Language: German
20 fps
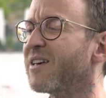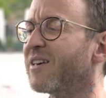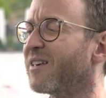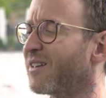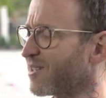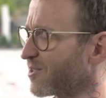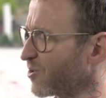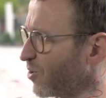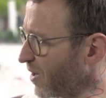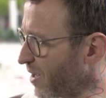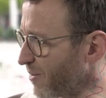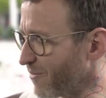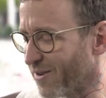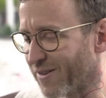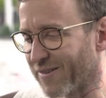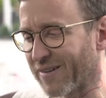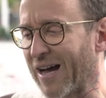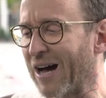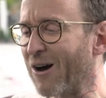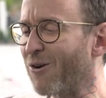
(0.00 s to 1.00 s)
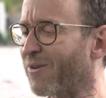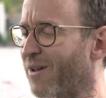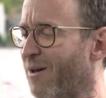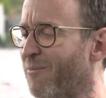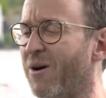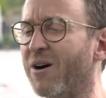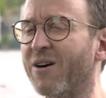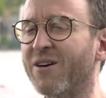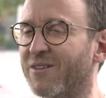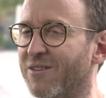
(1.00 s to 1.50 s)
ich solle ihm vertrauen, er
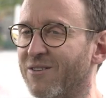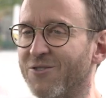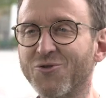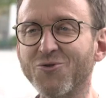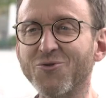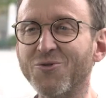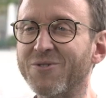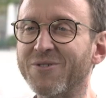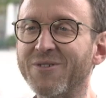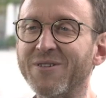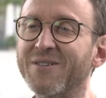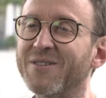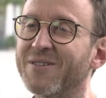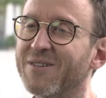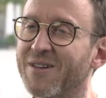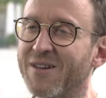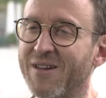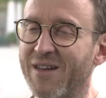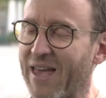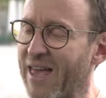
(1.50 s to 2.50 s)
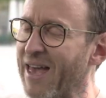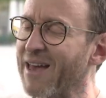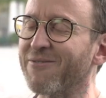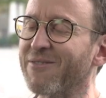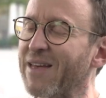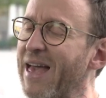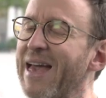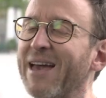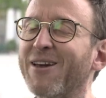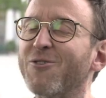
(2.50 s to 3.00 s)
mache das schon. Er,
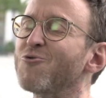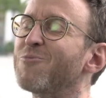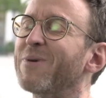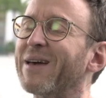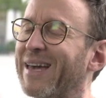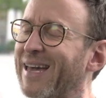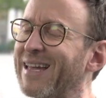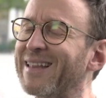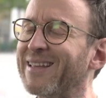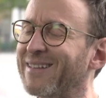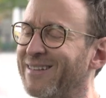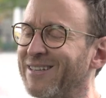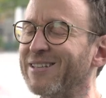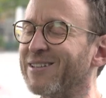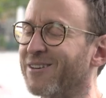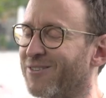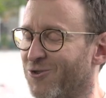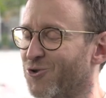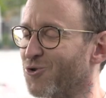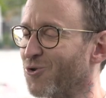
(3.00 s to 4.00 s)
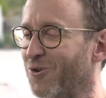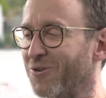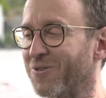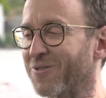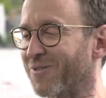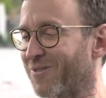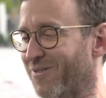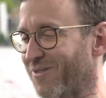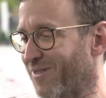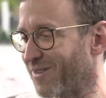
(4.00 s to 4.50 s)
er überrede die dann
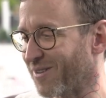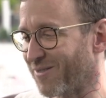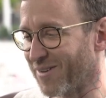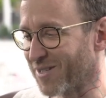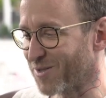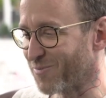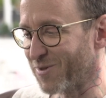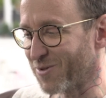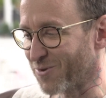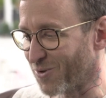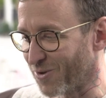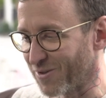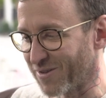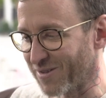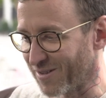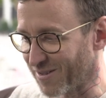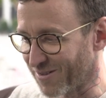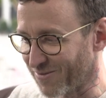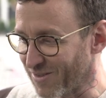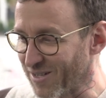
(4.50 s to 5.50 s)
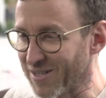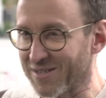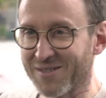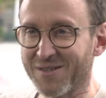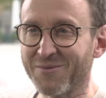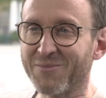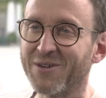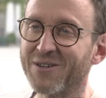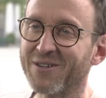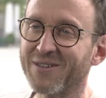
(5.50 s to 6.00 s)
schon. Und ich weiß bis heute nicht, wie er es
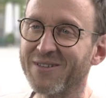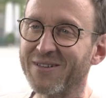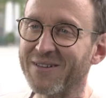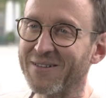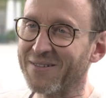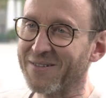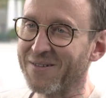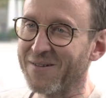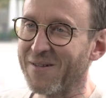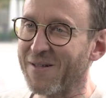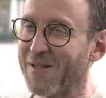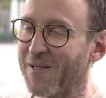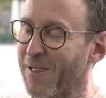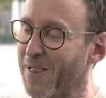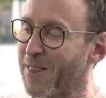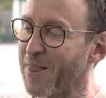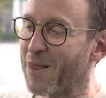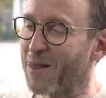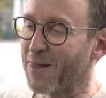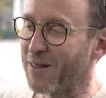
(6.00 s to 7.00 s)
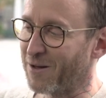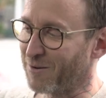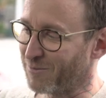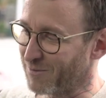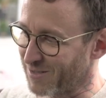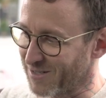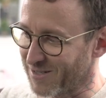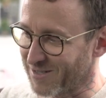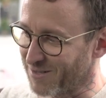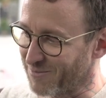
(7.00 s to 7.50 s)
gemacht hat, aber
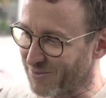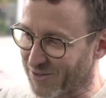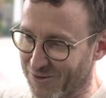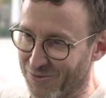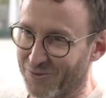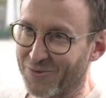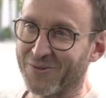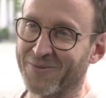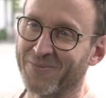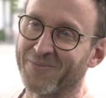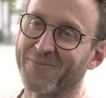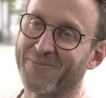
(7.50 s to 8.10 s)
es ist ihm gelungen.